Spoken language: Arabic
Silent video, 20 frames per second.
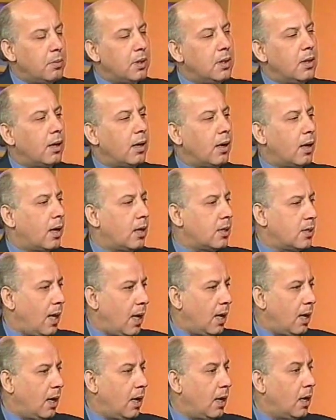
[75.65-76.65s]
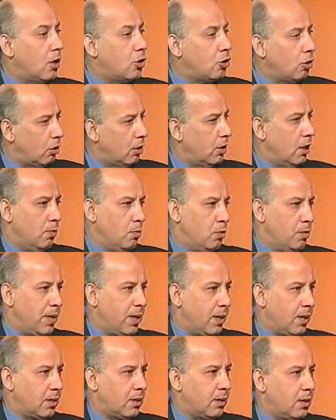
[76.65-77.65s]
بدنا نركز على الجهد
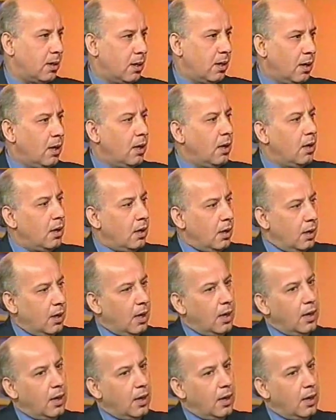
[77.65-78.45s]
المميز نعم.